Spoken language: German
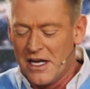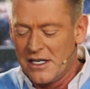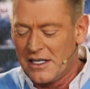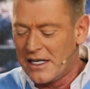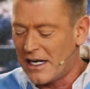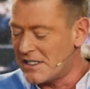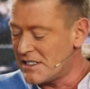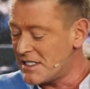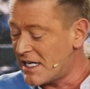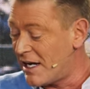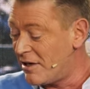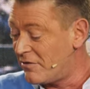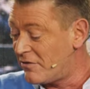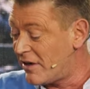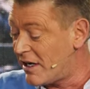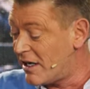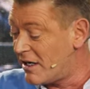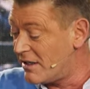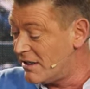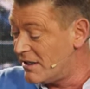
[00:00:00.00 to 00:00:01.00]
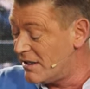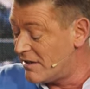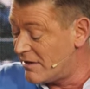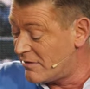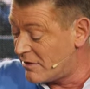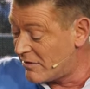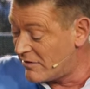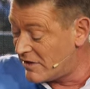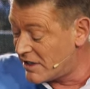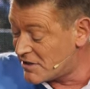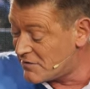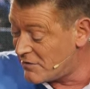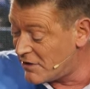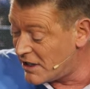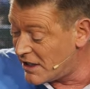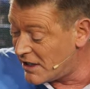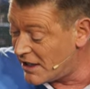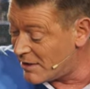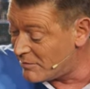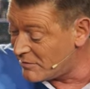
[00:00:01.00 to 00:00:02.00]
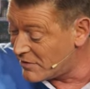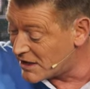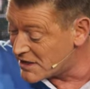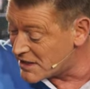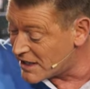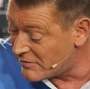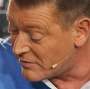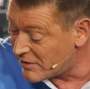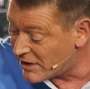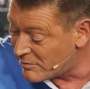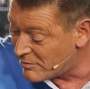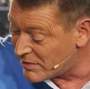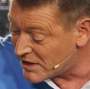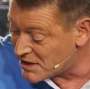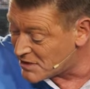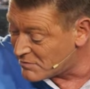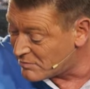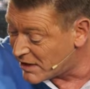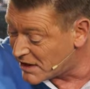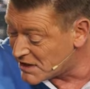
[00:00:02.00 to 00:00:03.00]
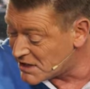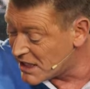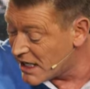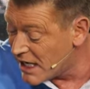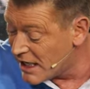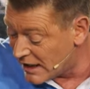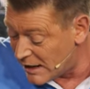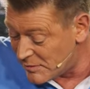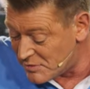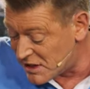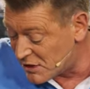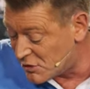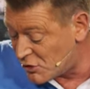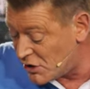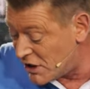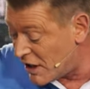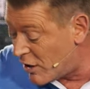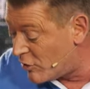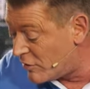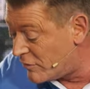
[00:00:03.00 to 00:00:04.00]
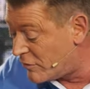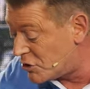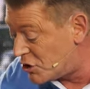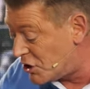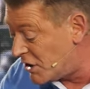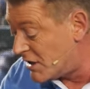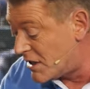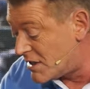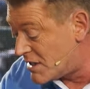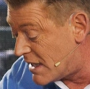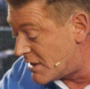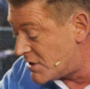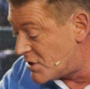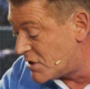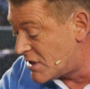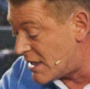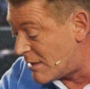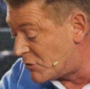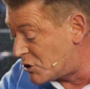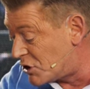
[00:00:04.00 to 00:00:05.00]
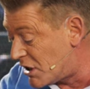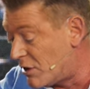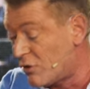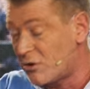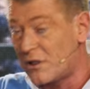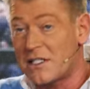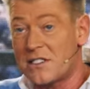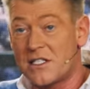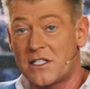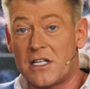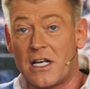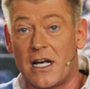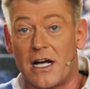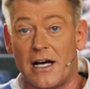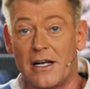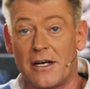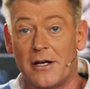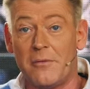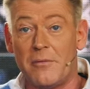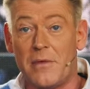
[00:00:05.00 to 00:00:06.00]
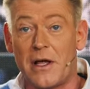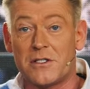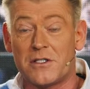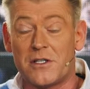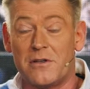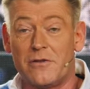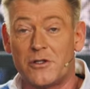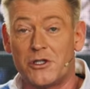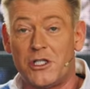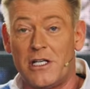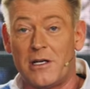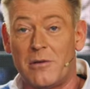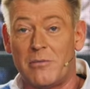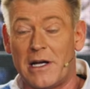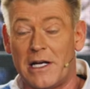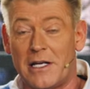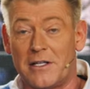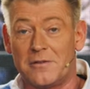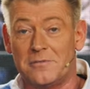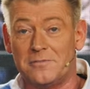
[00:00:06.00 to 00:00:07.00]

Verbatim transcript: ganz einfach äh, oder wie das für ihr Leben ganz einfach am besten passt. Gibt es natürlich auch in verschiedenen Set-Zusammenstellungen, das ist klar, ne? also in ja. verschiedenen Mengen.